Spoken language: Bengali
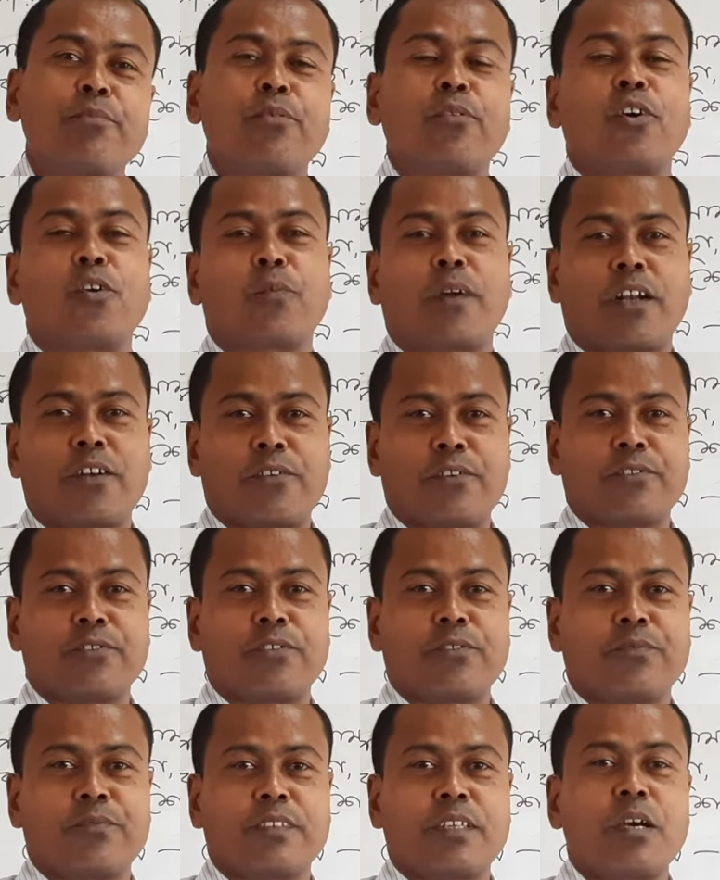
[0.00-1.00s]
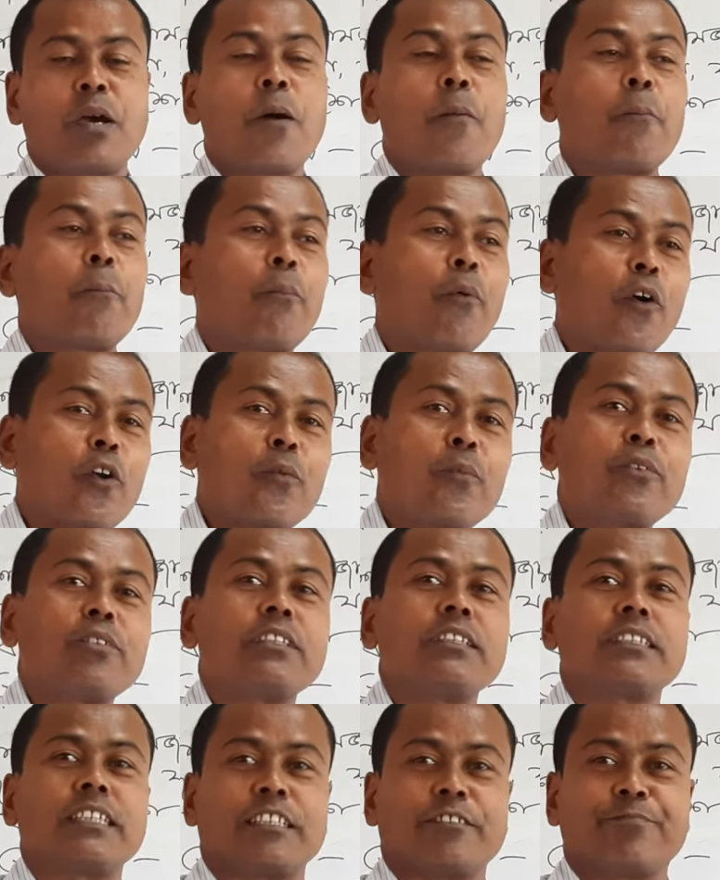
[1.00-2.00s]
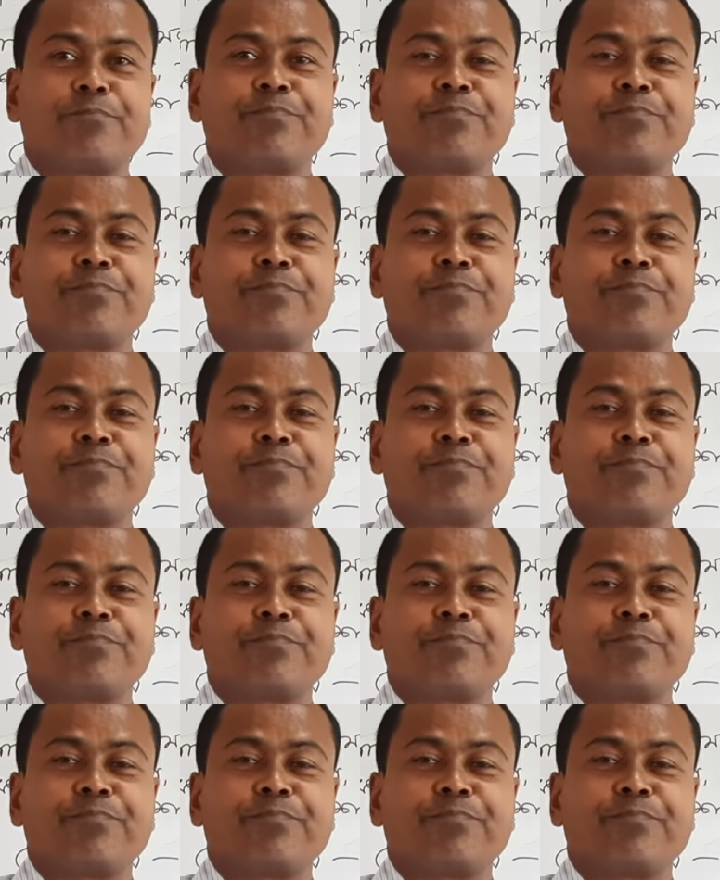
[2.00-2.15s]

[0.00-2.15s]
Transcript: ভূগোল পড়ানো হতো পরবর্তীতে